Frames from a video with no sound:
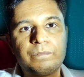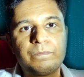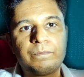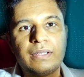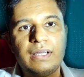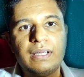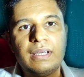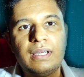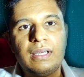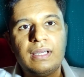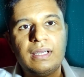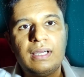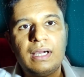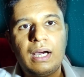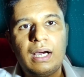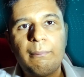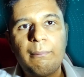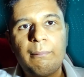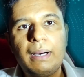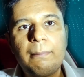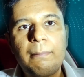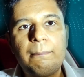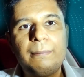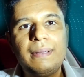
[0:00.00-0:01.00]
अब आप
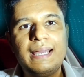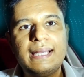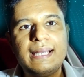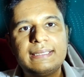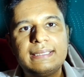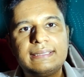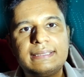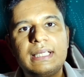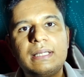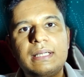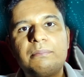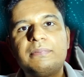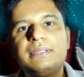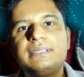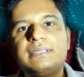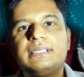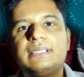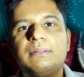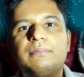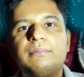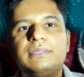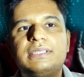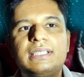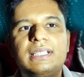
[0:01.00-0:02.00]
ऐसा मत
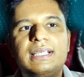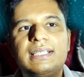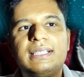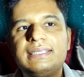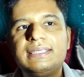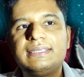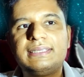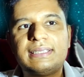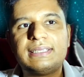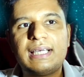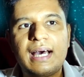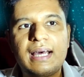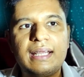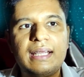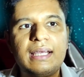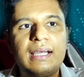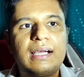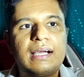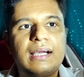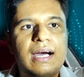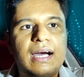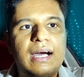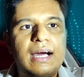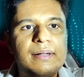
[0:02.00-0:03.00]
समझना कि सारे
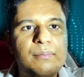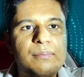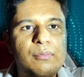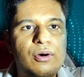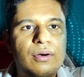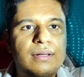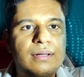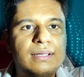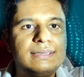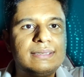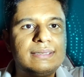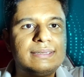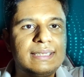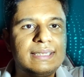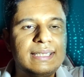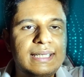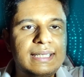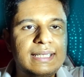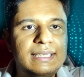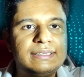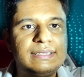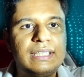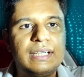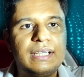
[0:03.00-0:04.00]
कार्ड मॉडल्स एक
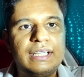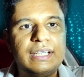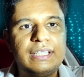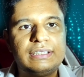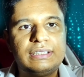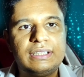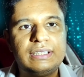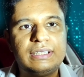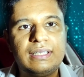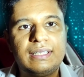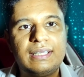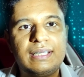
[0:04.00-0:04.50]
जनरेशन के